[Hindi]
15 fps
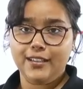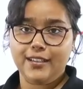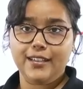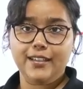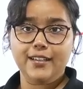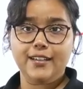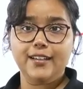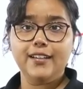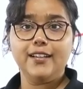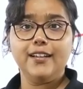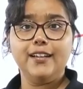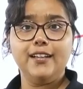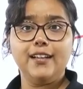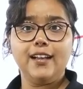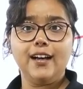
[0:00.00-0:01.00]
निडर
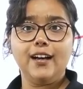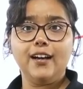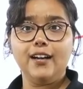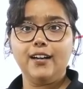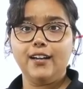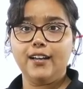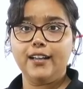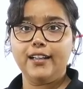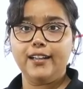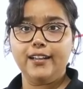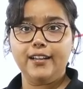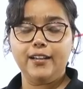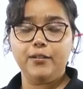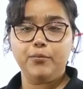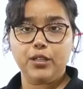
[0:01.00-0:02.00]
लाल
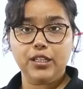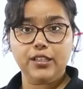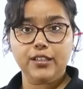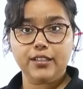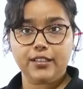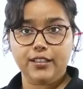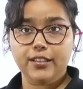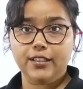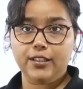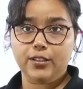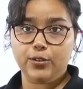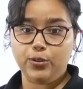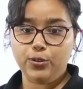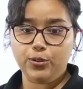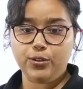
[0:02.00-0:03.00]

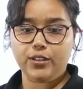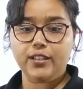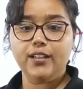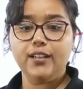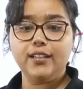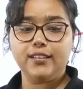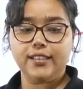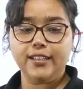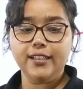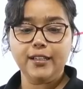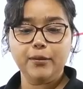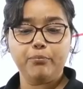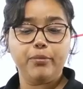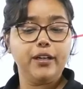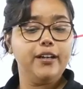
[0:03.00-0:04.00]
मगरो कत
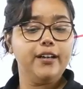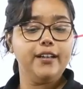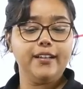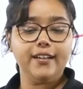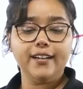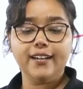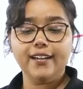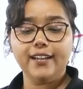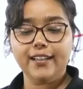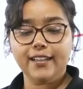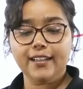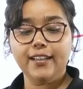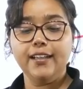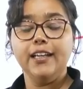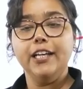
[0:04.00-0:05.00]
परा
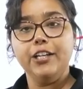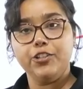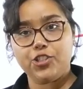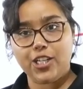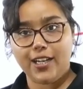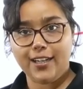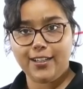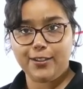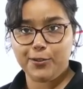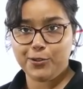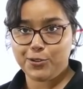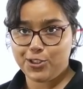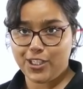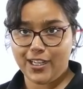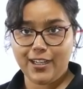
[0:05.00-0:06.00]
आई छाड़ो
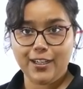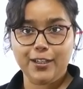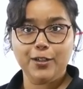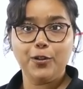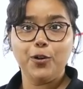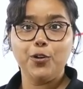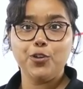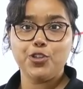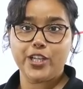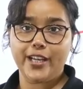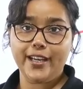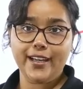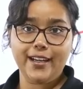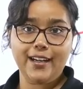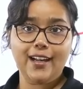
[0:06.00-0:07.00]
छाड़ो
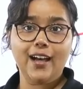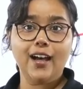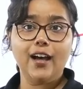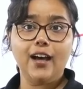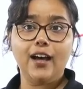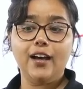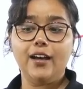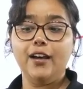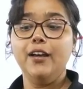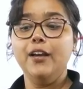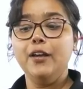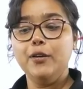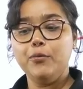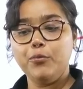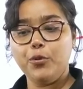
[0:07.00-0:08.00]
छेला
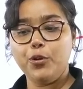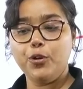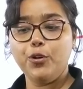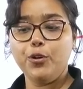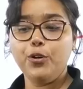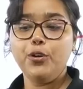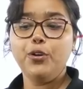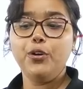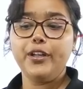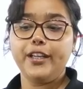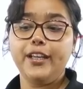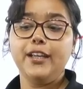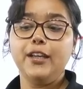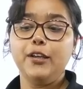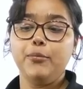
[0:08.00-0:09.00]

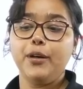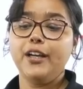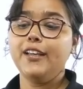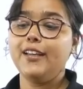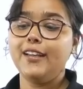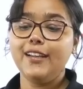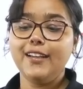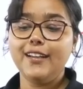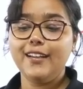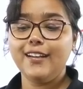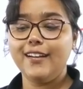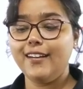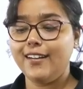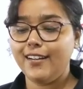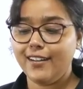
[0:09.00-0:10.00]
मोहरी
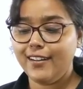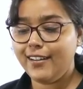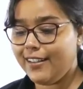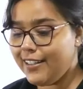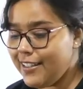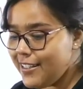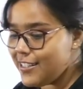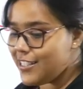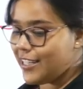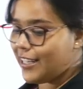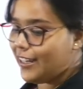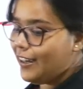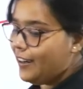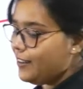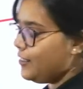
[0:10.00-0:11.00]
बैया ठीक
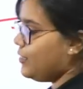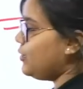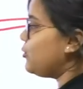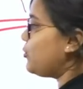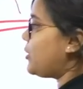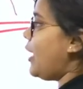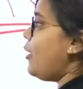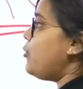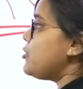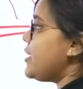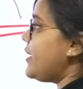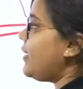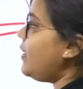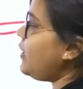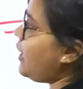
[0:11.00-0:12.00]
है ना तो क्या हो
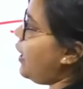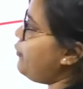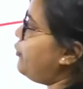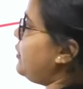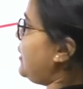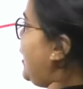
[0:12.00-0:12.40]
जाएगा काफी